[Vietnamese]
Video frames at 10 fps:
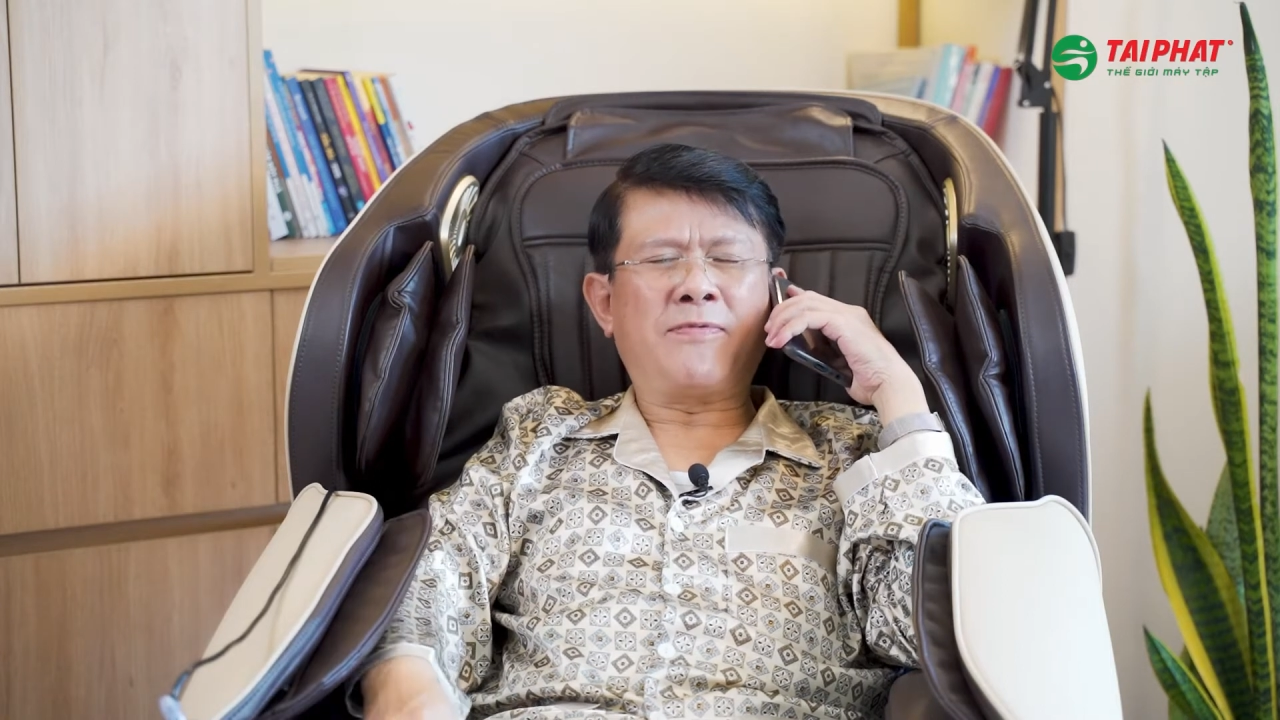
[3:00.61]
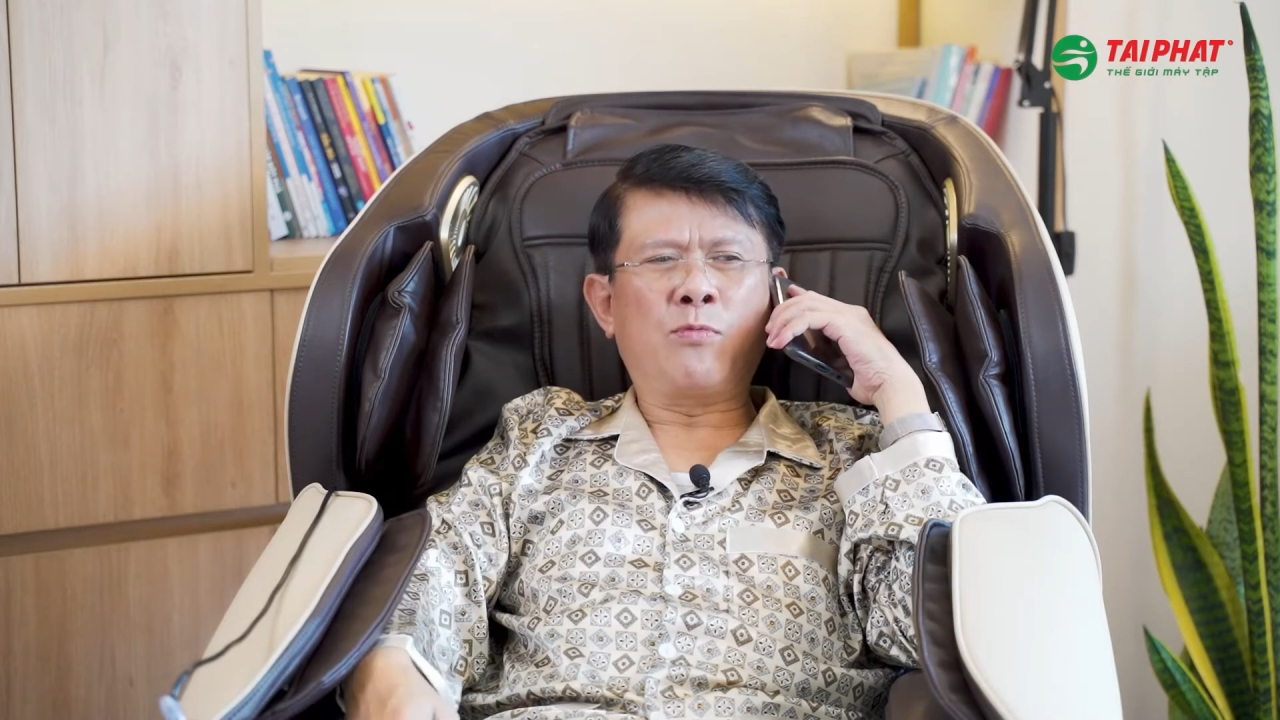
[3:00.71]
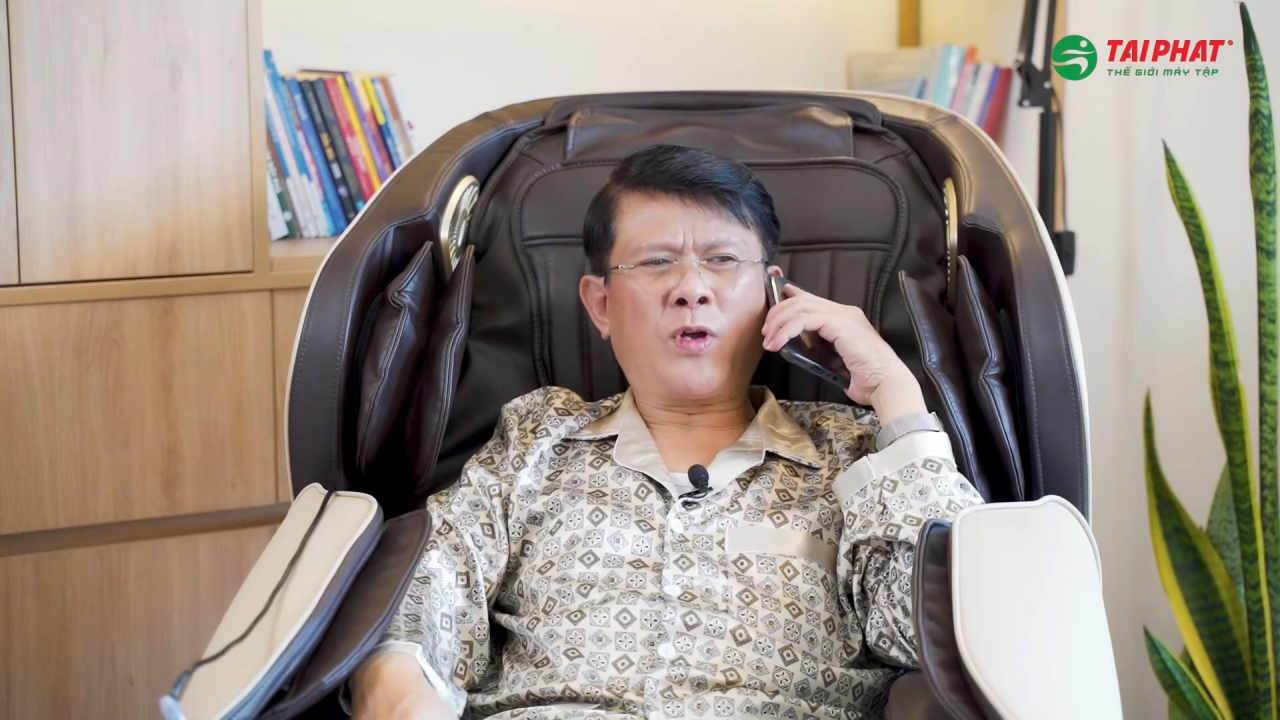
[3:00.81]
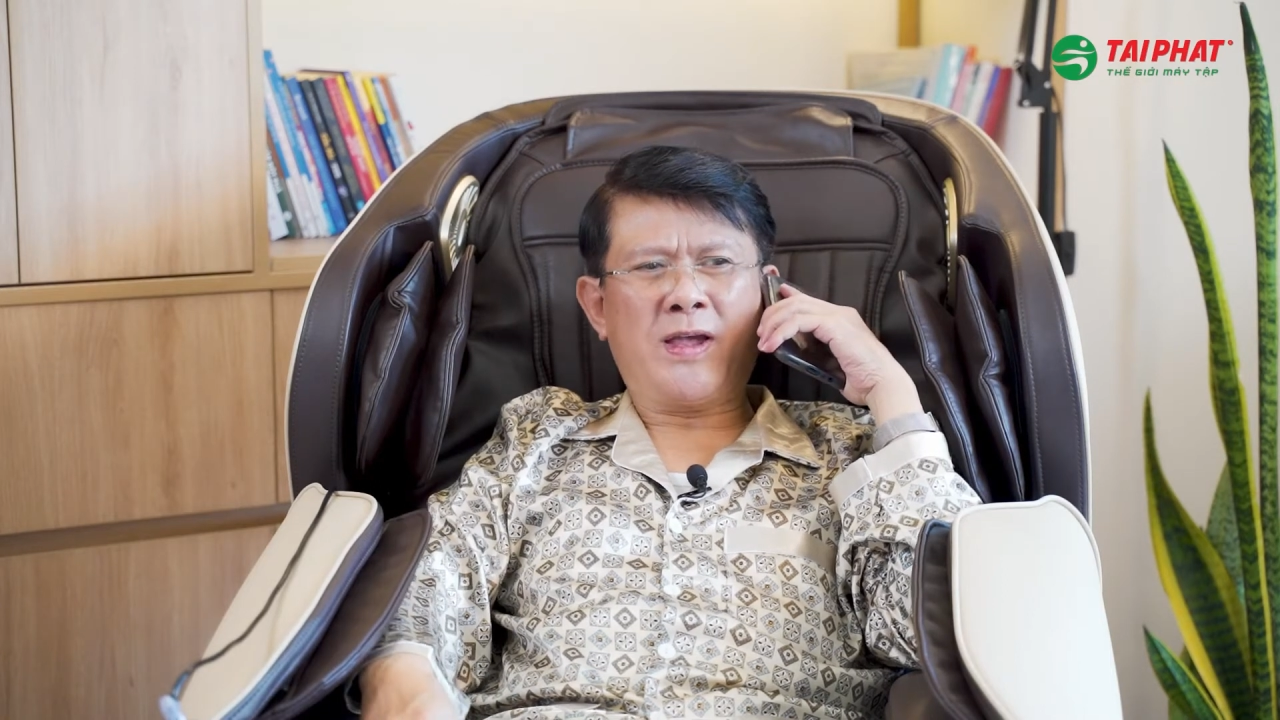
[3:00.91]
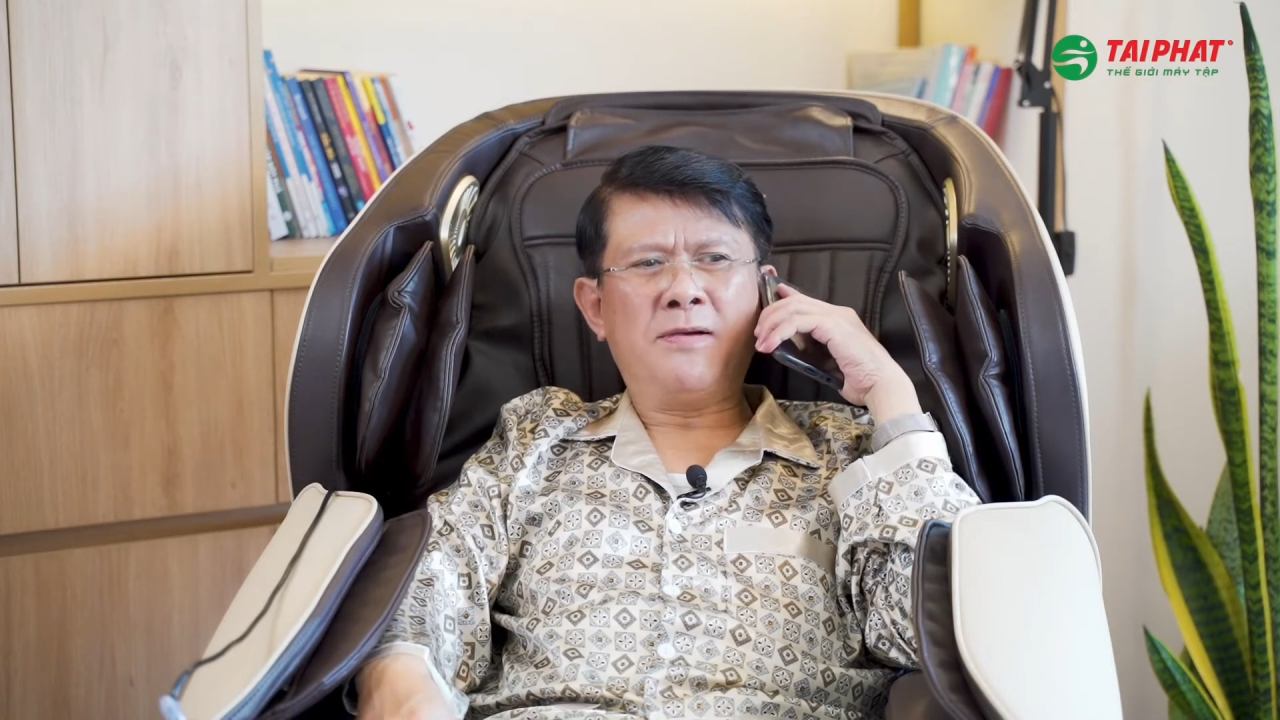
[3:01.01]

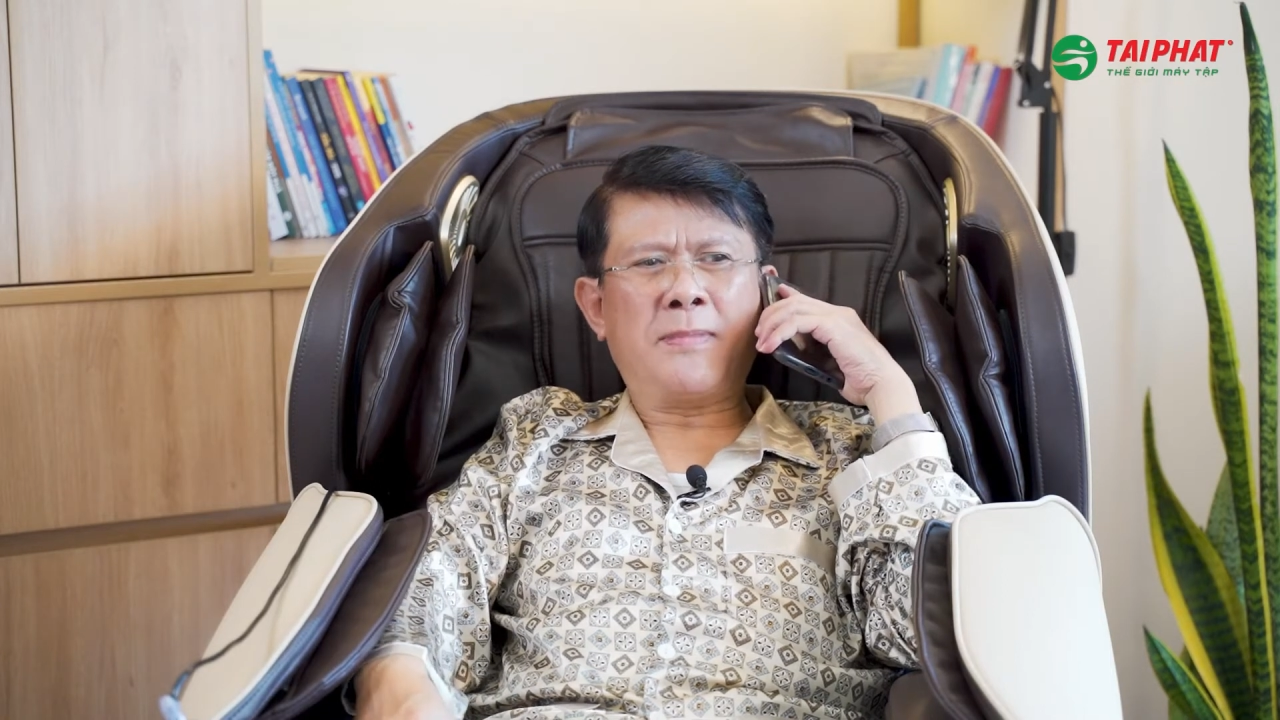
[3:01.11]
phong thủy